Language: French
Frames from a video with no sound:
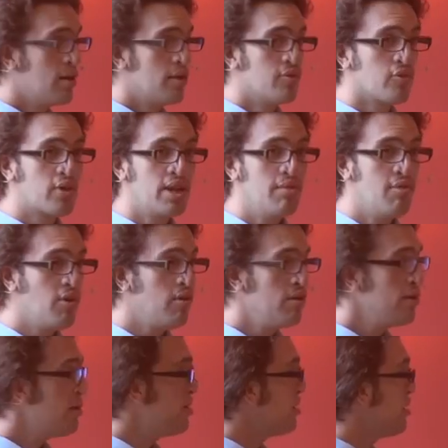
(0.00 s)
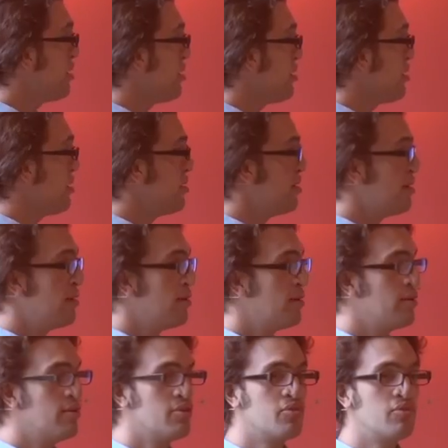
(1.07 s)
Donc Clément,
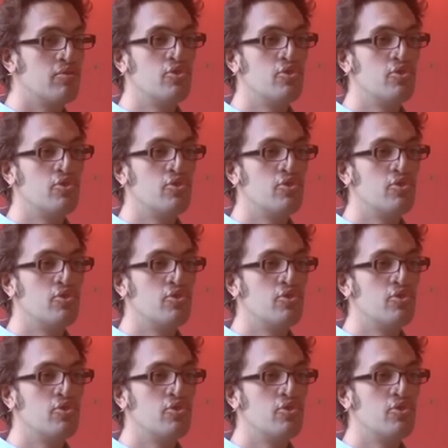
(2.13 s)
euh,